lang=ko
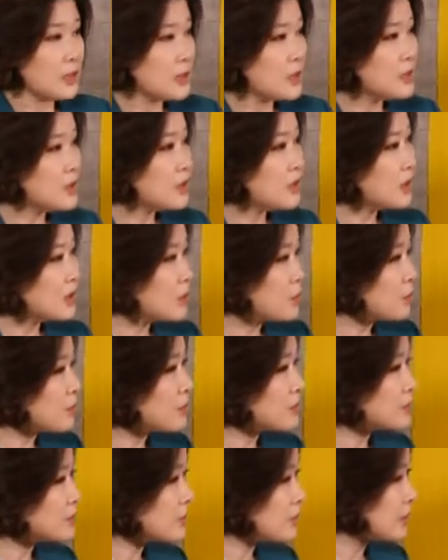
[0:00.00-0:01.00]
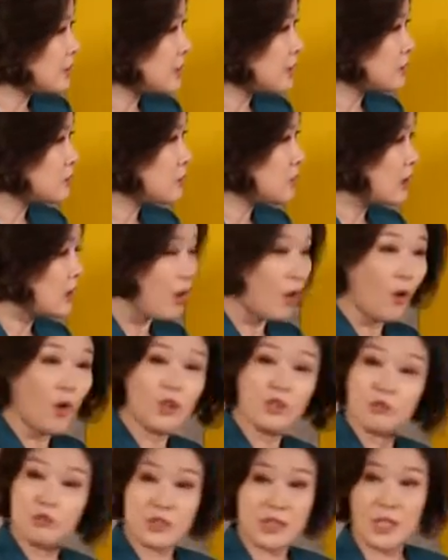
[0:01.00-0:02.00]
그녀의 토크쇼에 대해서 우리가
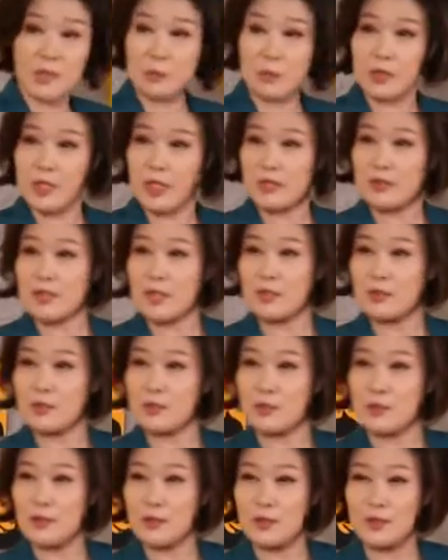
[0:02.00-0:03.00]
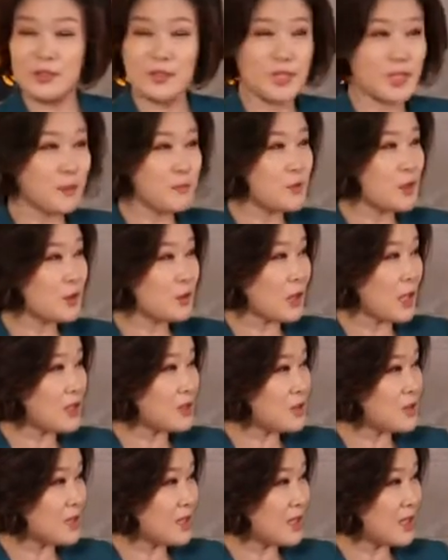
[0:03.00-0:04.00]
영어를 굳이 못하더라도 느낌적으로 알
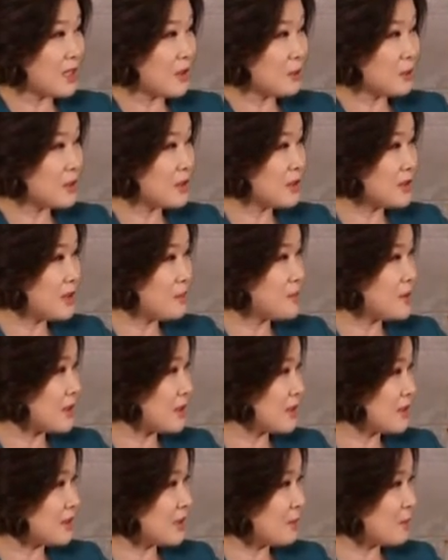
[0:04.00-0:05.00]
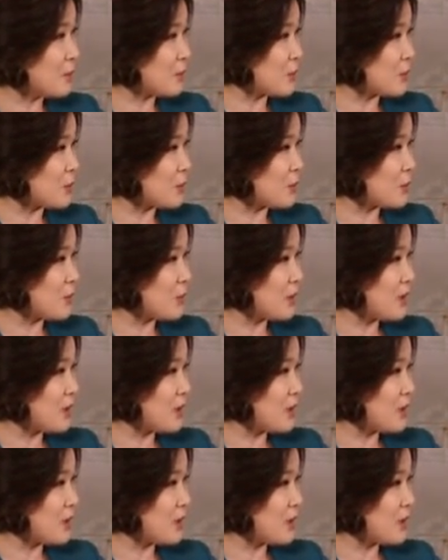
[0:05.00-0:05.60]
수 있잖아요. 우리 느낌적인 느낌으로.